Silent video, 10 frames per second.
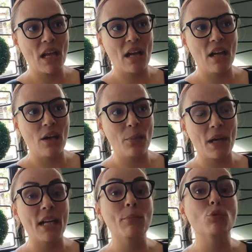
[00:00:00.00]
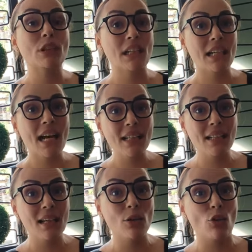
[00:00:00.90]
ah, kalimutan na
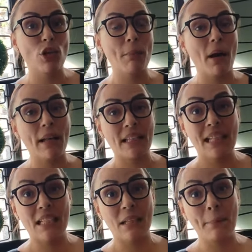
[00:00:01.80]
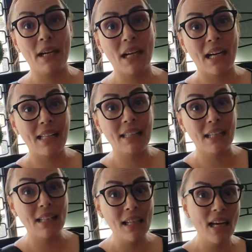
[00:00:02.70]
natin, o di Mm. ba, hindi natin
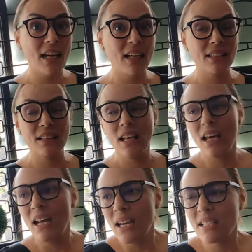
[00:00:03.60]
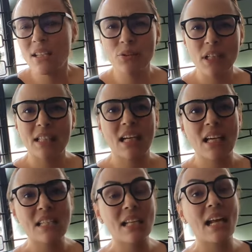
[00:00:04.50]
pagkakaintindihan. Hmm. Sinong
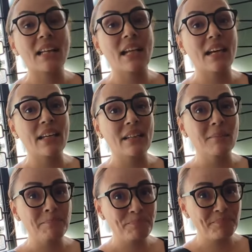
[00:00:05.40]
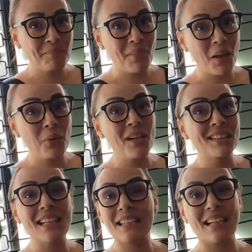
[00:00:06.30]
tatanggi sa nanay? Mm.
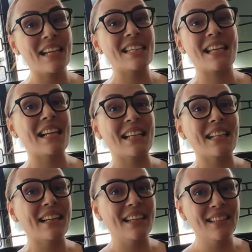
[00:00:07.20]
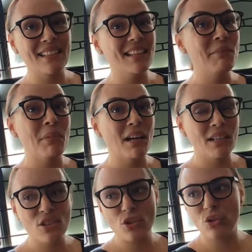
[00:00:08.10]
Walang tatanggi sa nanay. Diba?
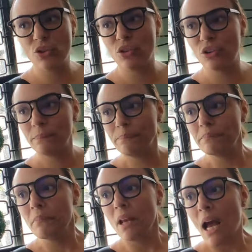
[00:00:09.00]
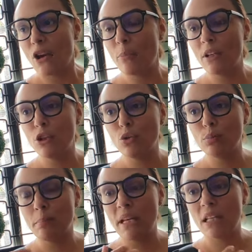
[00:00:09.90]
So, ano man
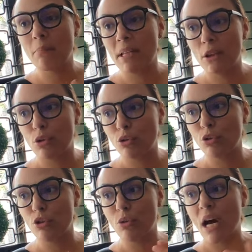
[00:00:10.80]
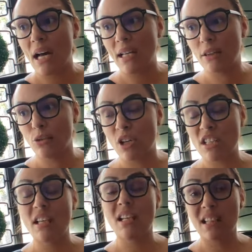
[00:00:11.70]
yung binitbit ko noon, yung galit ko,
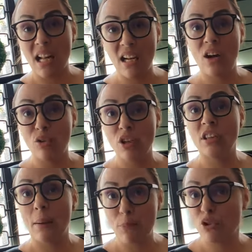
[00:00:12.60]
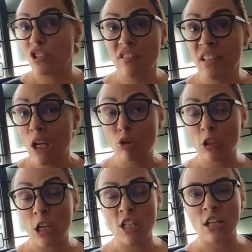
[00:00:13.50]
nagsalita lang ako ng tapos. Hindi
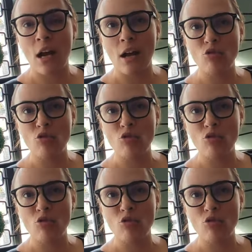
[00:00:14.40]
ko talaga siya